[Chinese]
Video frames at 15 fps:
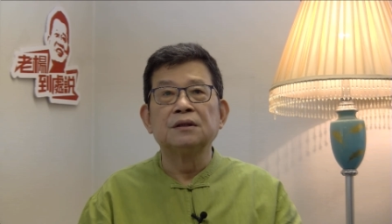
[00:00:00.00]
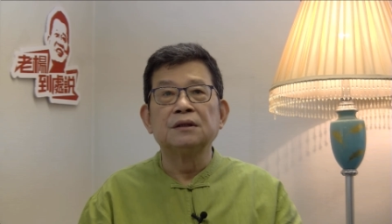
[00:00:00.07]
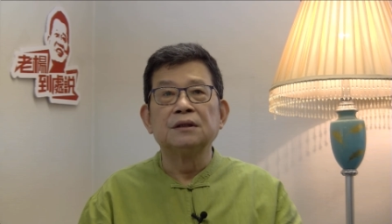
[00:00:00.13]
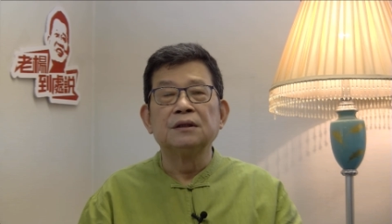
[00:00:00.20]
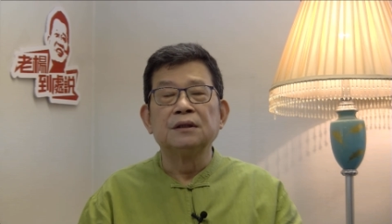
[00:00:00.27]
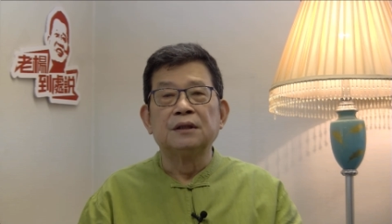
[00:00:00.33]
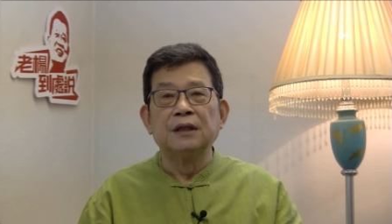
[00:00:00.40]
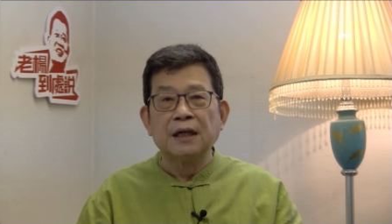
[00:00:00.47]

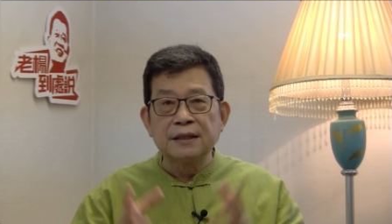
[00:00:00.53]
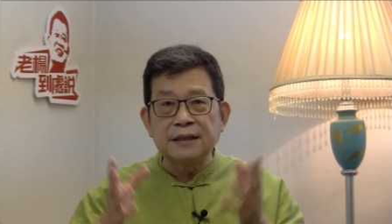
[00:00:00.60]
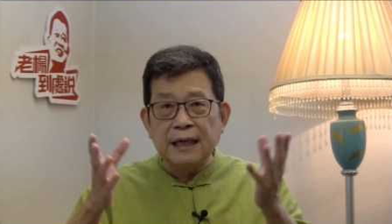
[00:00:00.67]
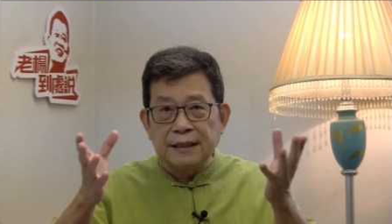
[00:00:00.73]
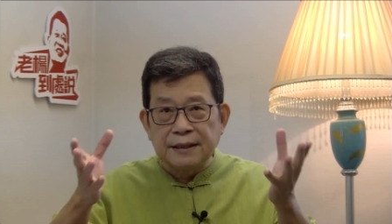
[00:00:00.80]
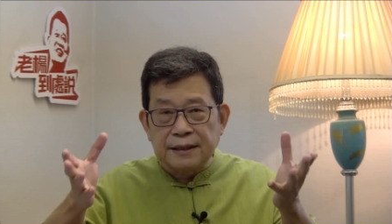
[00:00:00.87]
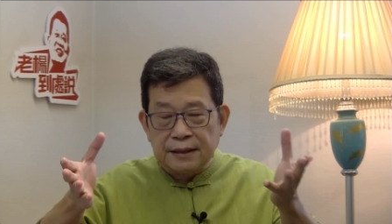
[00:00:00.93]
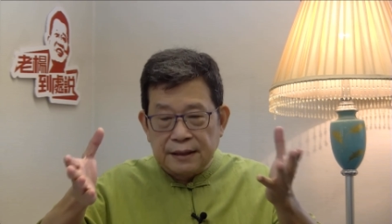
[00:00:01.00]
冷战
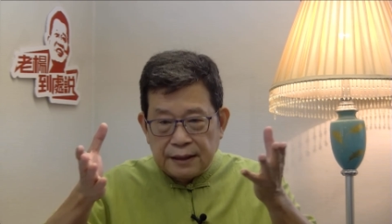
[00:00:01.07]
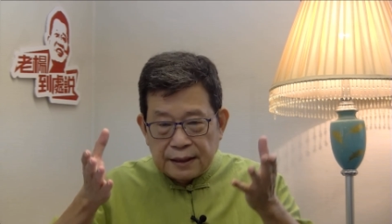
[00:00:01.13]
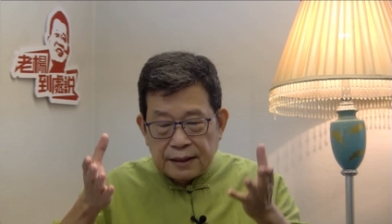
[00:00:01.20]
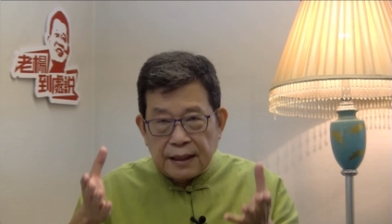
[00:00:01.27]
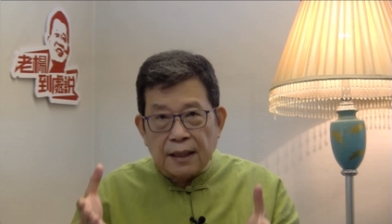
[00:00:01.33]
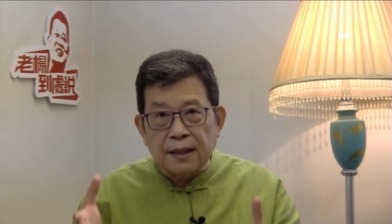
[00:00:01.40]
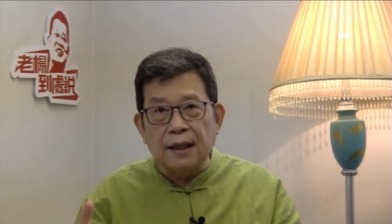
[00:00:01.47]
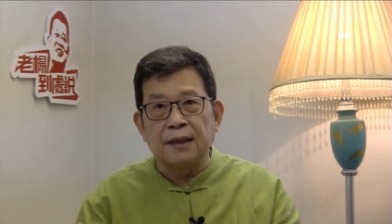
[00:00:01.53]
时期的
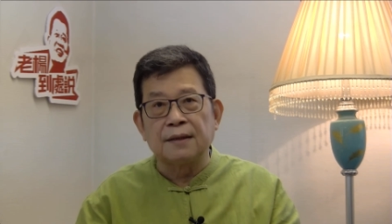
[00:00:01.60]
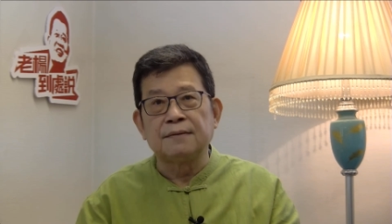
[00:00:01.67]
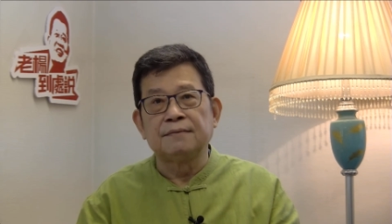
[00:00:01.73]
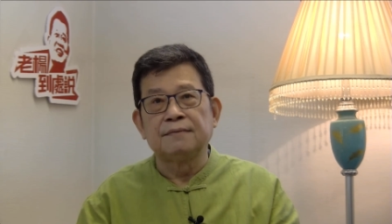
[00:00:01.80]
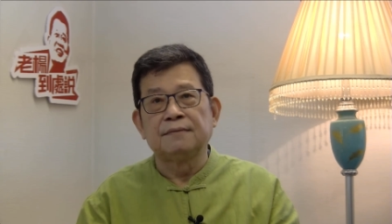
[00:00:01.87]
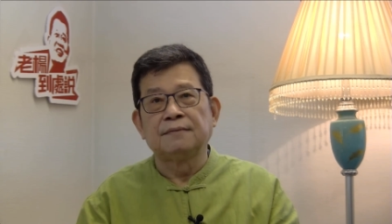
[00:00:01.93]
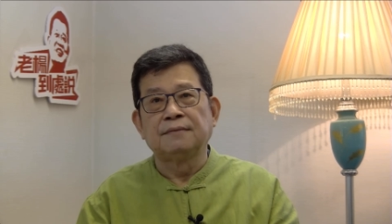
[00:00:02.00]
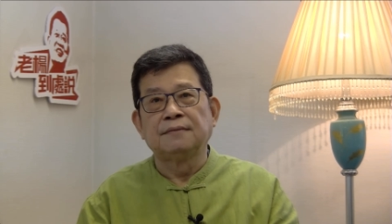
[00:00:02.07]
香港，
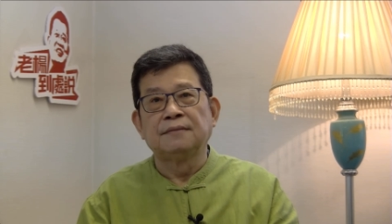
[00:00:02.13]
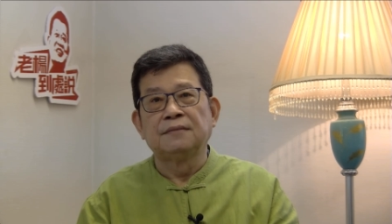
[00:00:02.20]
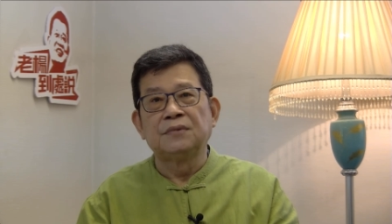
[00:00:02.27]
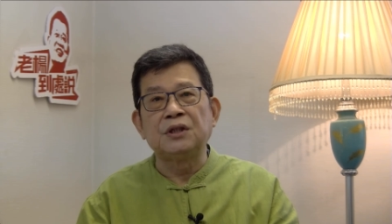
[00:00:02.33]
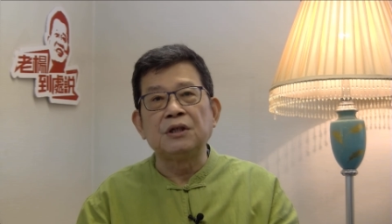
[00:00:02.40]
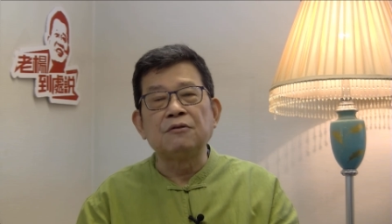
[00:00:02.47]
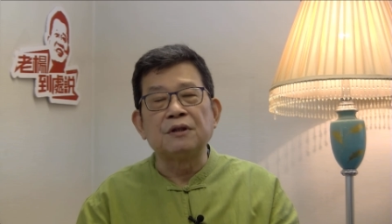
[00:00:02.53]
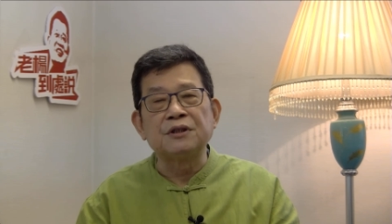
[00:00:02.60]

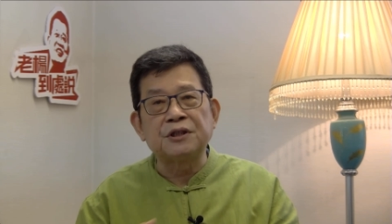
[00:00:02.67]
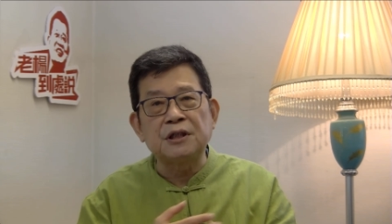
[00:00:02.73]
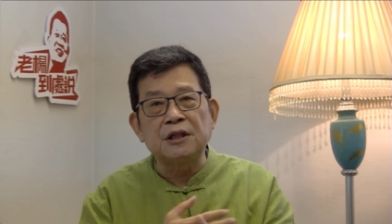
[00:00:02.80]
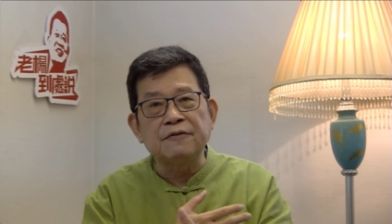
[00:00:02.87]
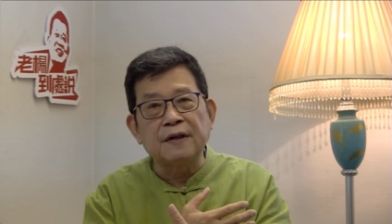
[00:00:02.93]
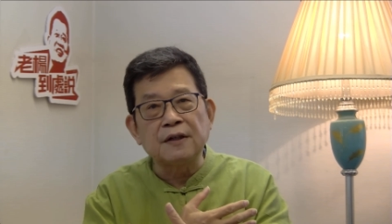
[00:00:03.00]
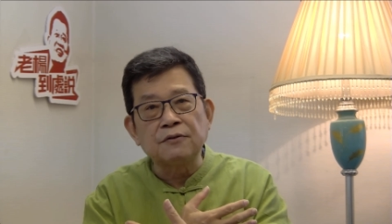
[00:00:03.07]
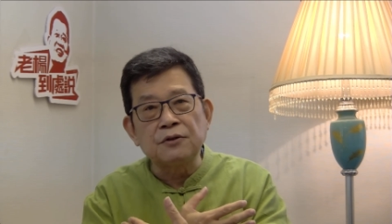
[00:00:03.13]
尽管西
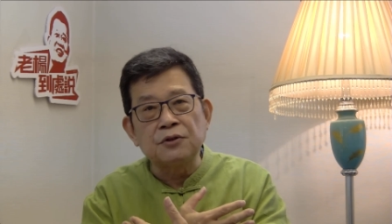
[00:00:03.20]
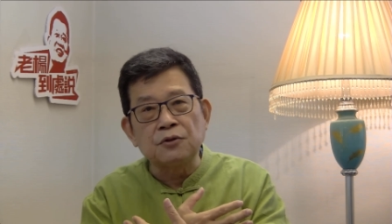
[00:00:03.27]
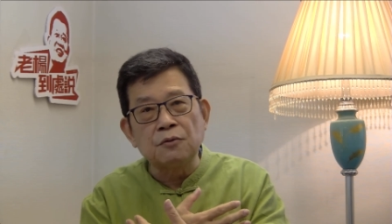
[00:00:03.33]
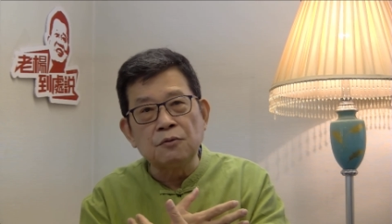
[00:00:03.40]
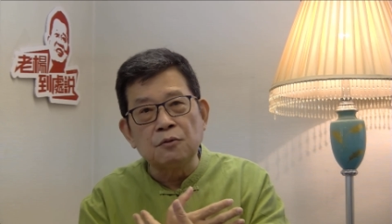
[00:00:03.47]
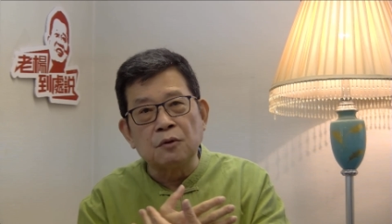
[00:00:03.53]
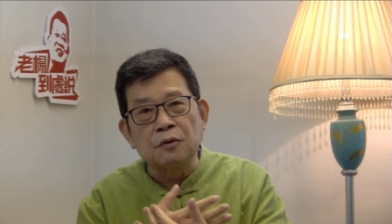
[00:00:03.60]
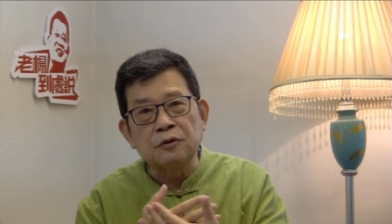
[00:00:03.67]
方对中
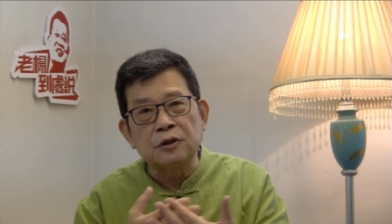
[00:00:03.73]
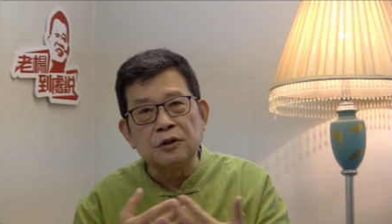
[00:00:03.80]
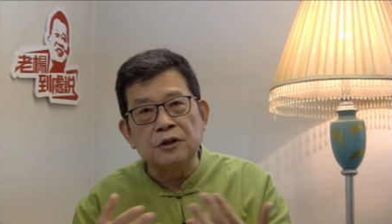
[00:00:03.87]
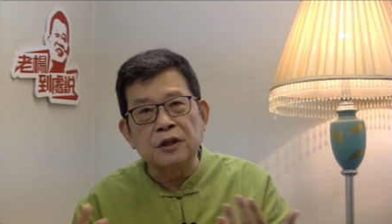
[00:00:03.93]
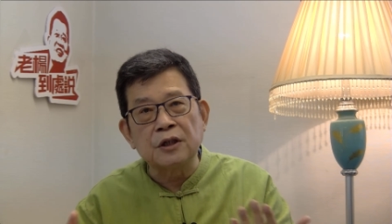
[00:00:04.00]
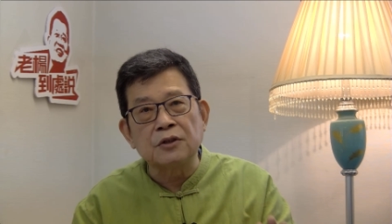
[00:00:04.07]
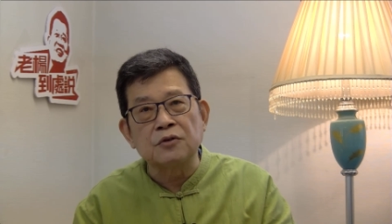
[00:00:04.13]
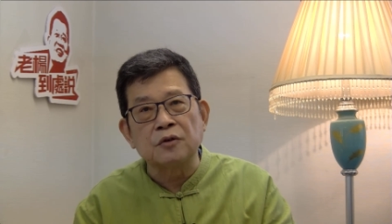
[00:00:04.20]
国进行
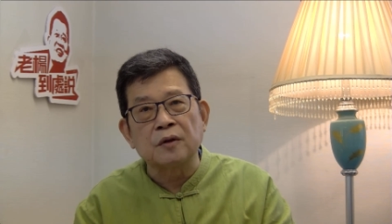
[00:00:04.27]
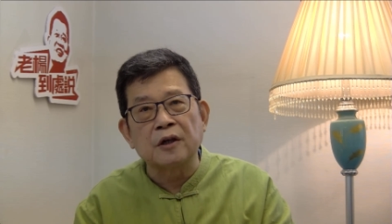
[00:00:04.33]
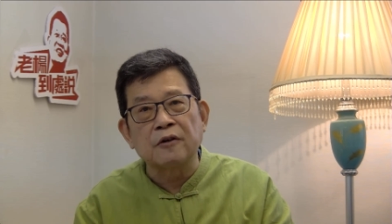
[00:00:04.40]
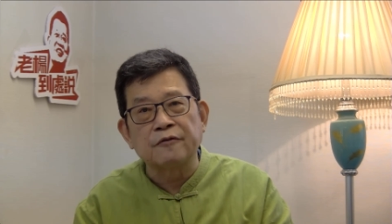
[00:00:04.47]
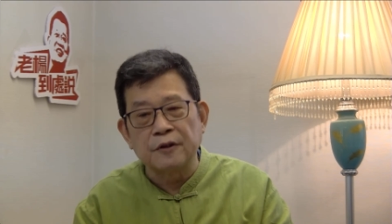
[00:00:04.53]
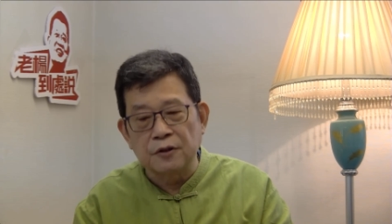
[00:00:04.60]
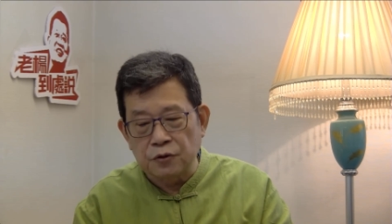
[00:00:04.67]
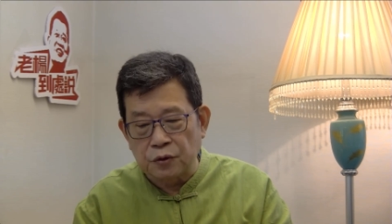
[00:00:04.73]
各种各样的
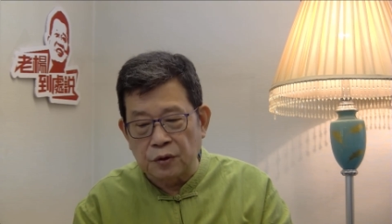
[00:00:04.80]
封锁，